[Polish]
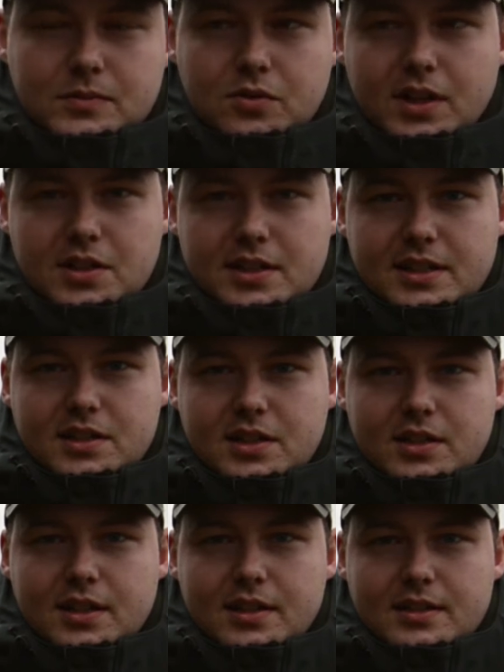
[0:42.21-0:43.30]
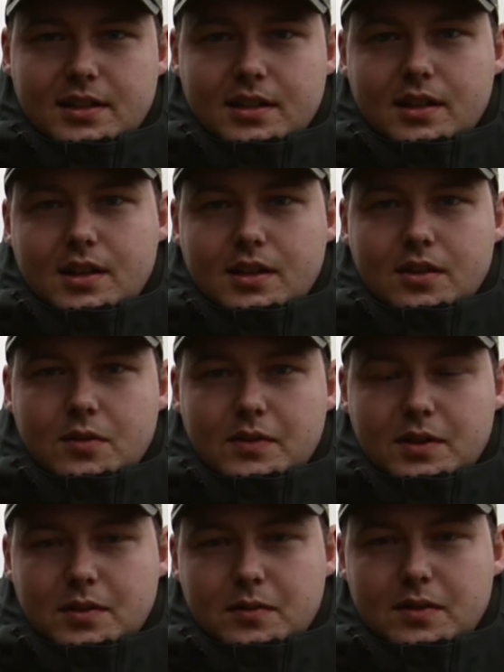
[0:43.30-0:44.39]
druga 16400,
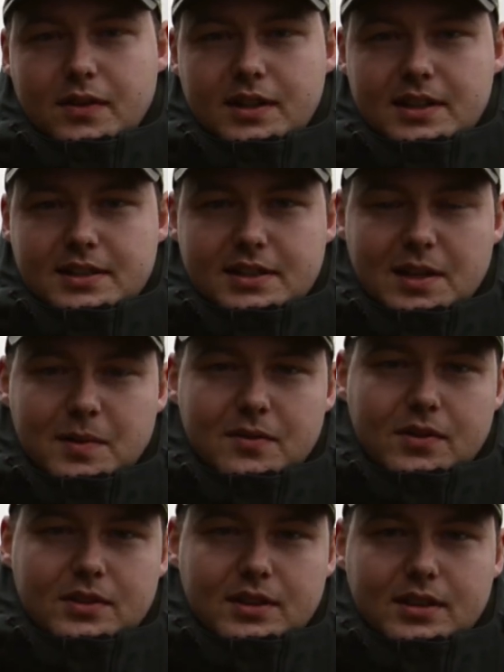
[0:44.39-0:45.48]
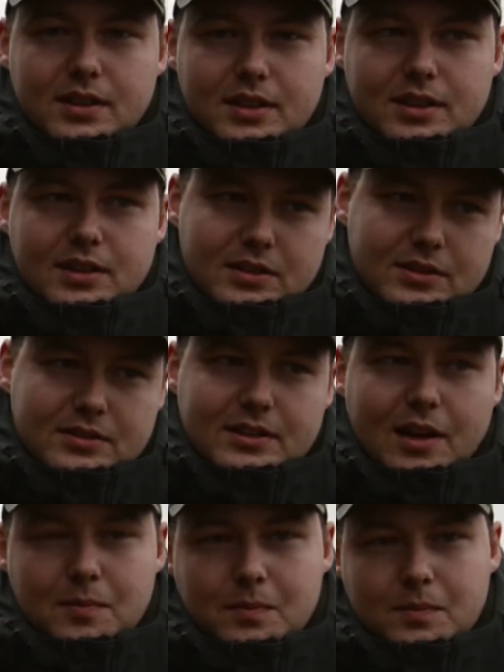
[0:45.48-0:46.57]
równie, równie fajna z tej samej wody. E,
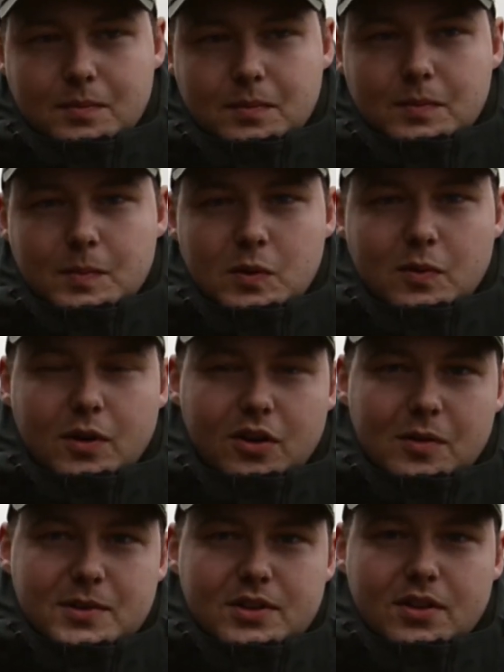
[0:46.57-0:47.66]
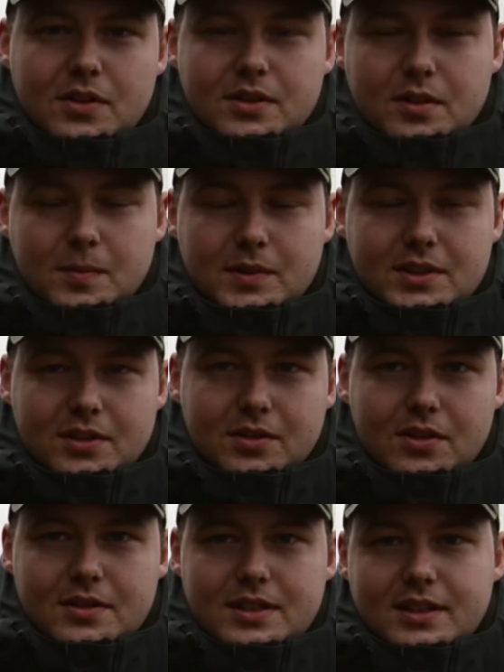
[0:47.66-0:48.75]
tam był hol
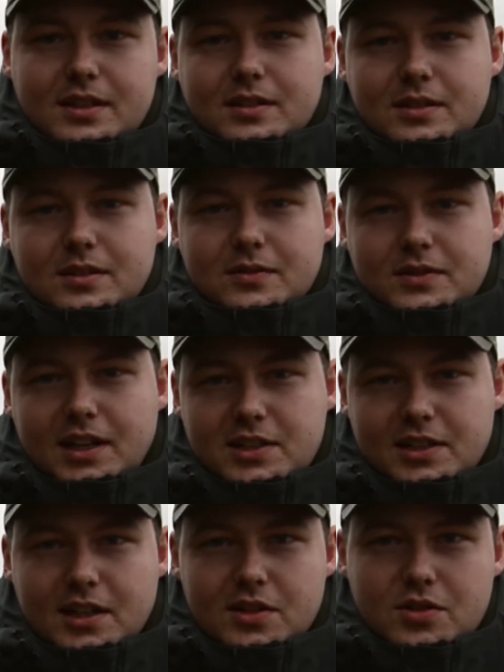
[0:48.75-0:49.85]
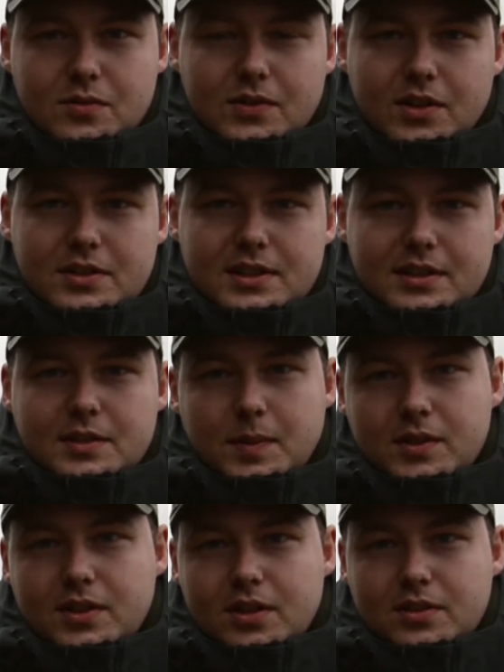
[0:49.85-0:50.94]
emocjonujący w trakcie deszczu, w nocy, z
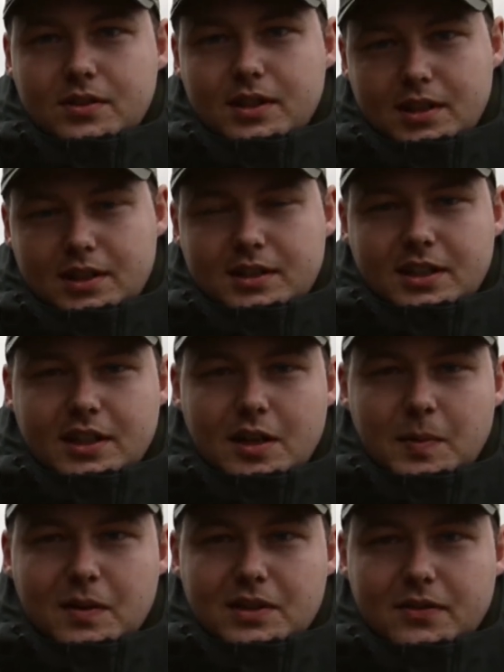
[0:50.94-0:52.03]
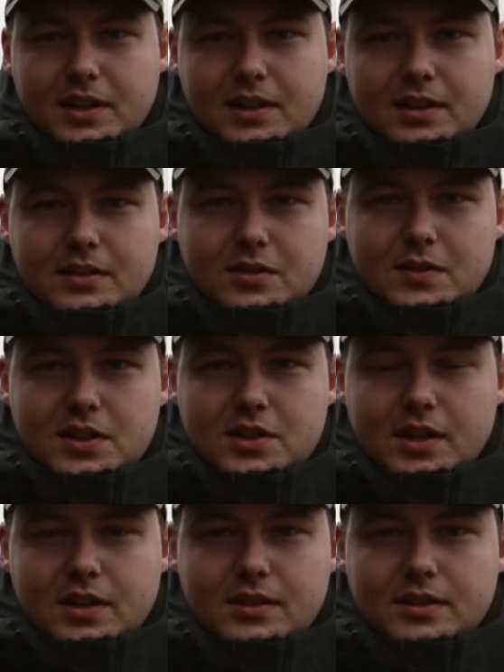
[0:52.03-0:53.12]
pontonu. No, naprawdę fajne
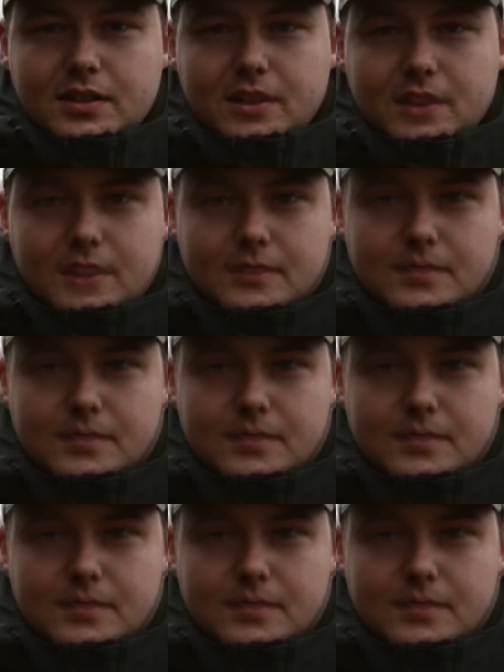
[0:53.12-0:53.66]
doświadczenie. Mhm.